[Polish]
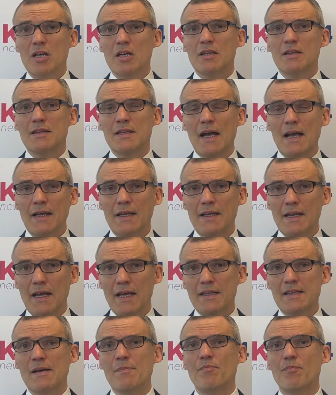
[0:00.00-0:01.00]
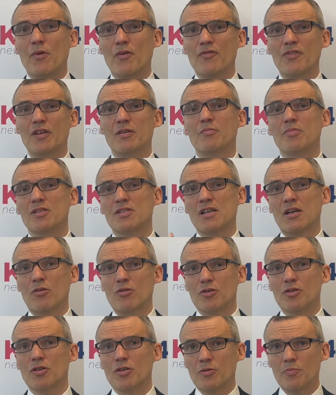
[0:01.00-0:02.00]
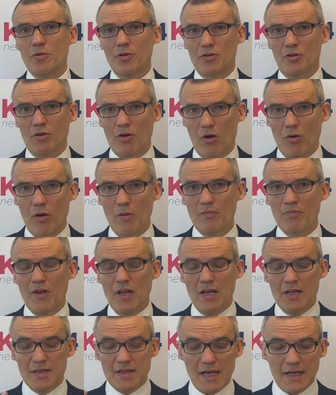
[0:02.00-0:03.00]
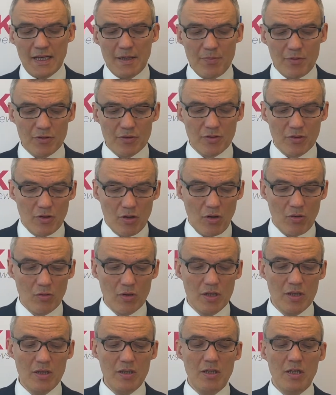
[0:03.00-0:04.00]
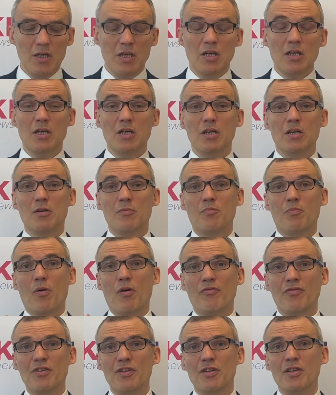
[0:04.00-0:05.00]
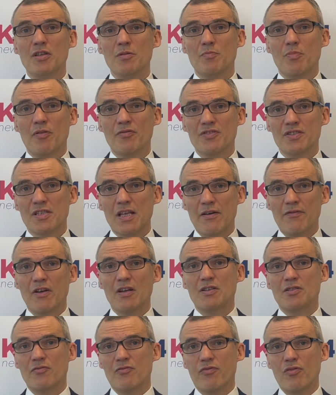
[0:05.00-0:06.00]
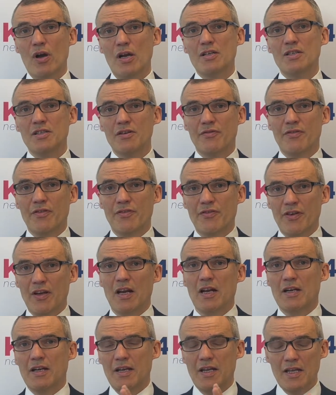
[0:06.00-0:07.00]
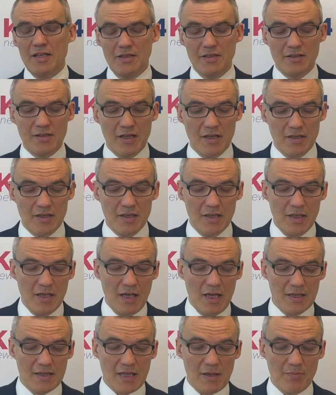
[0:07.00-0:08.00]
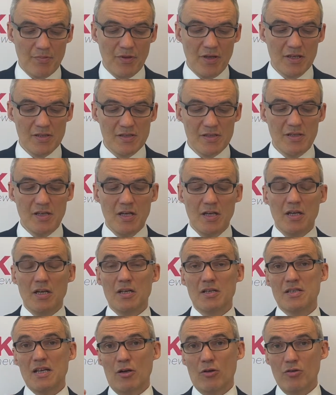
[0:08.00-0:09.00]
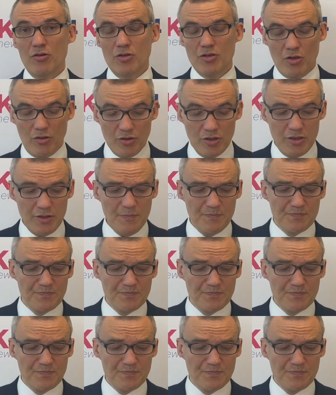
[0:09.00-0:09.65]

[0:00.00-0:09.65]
taki etap powinien być zakończony protokołem. Takie protokoły y, powinny powstawać właśnie w chwilach, kiedy ten etap jest y, zakończony.